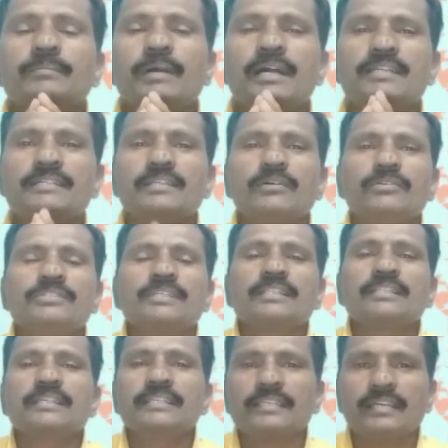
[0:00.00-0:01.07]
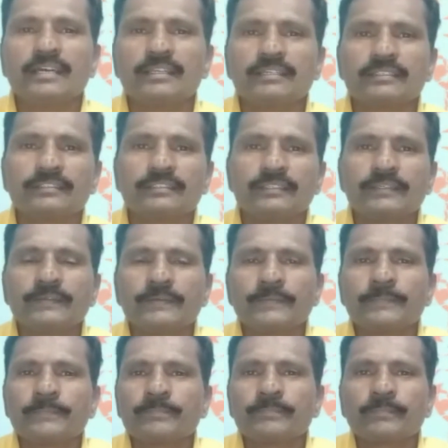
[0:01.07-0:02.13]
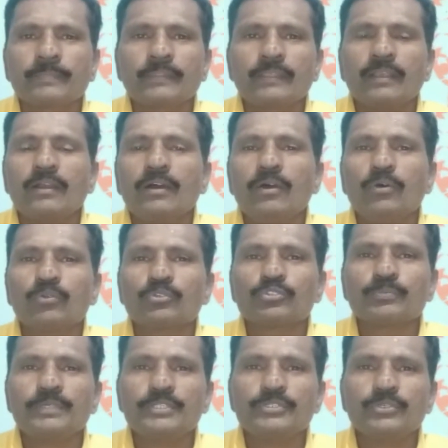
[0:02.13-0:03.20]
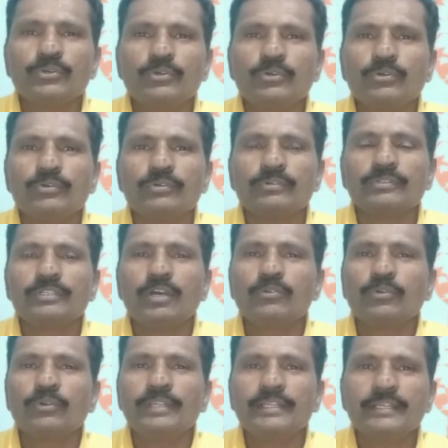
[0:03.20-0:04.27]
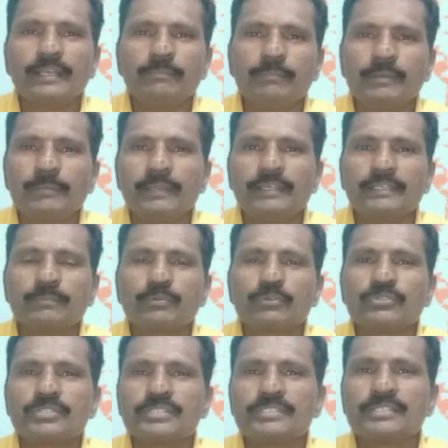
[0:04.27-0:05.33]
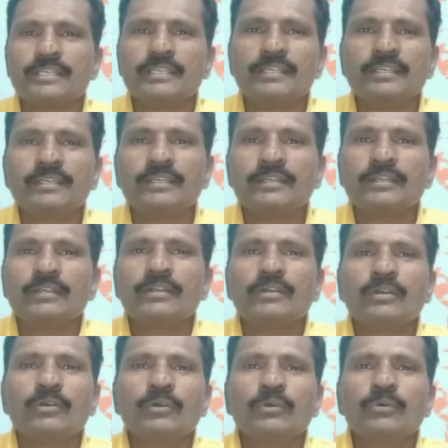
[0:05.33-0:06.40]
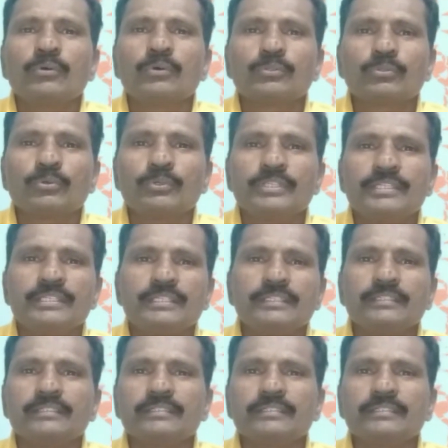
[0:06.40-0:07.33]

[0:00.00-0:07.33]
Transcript: फास्ट और जल्दी नहीं आ रहे थे और उसमें जो डाउनलोडिंग एम्पलीफाइंग की प्रोसेस है वो थोड़ी